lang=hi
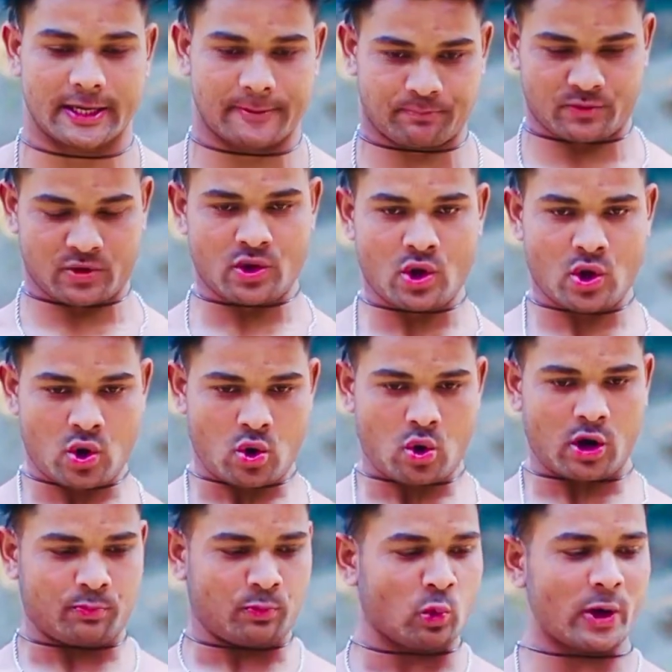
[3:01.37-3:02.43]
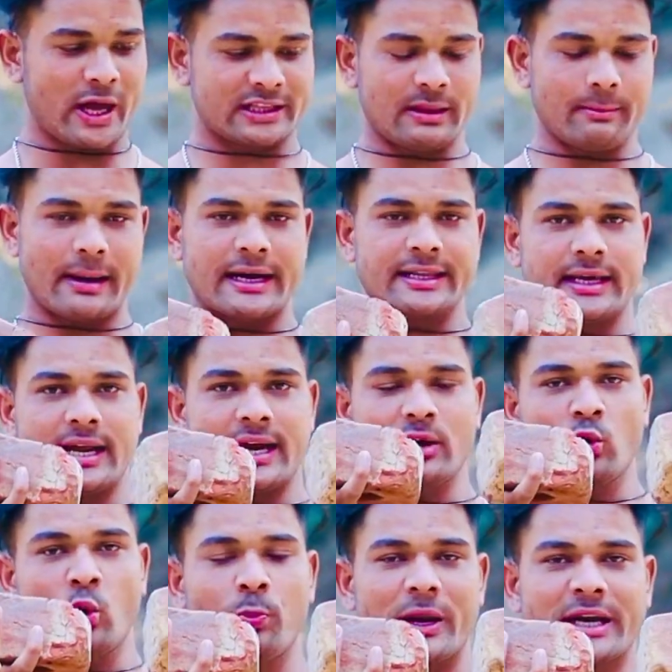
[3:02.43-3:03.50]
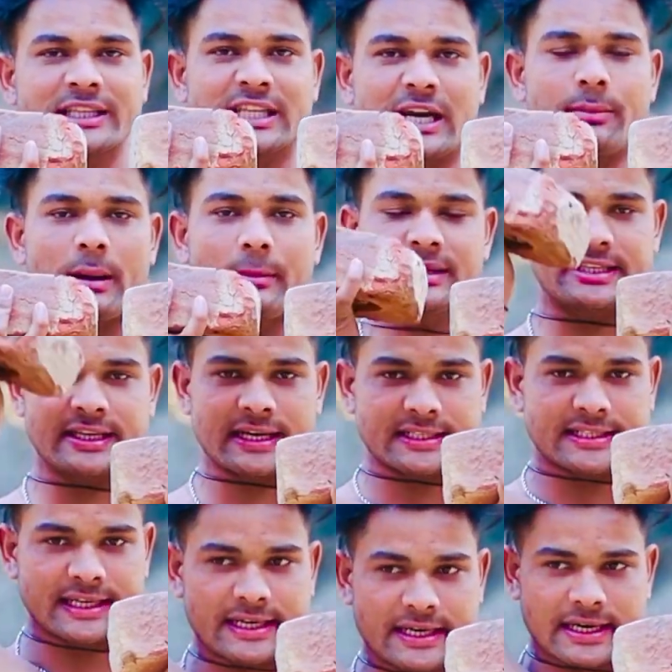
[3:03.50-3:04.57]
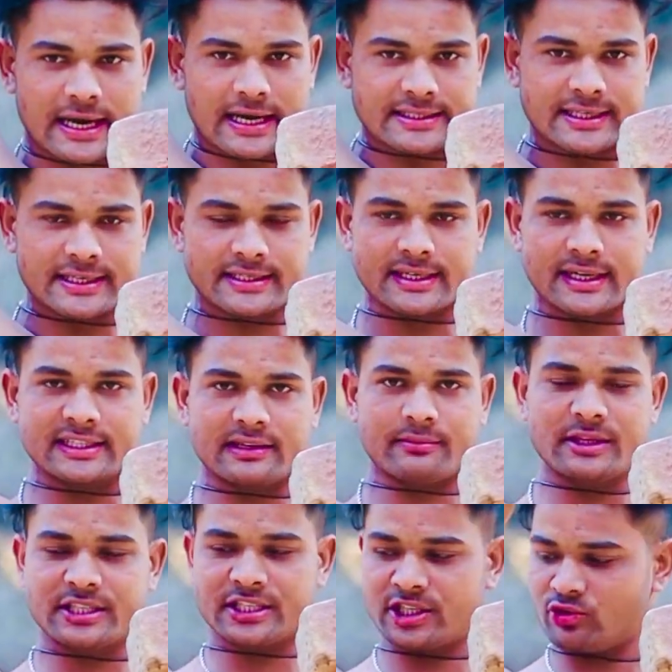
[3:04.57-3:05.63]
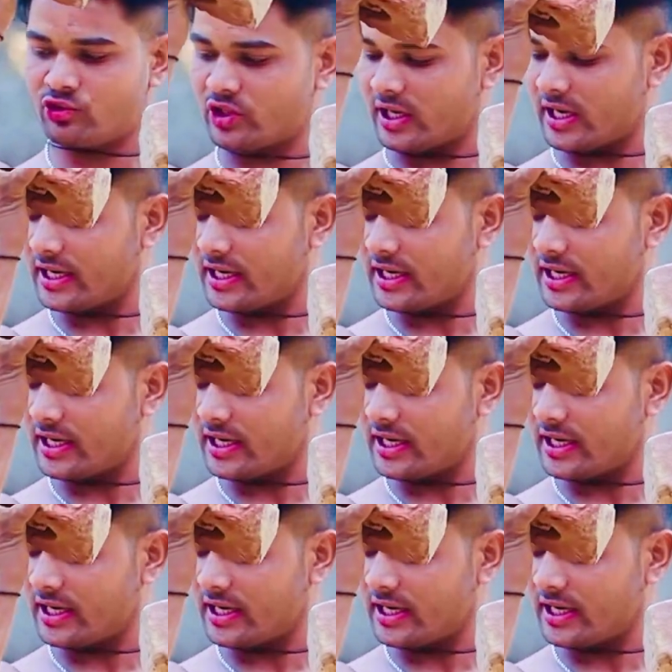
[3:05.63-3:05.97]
है और पूरा एकदम बैठ जाना है और ऊपर की तरफ हमें सिंगल सिंगल हाथ से इस कंडीशन में यूज करना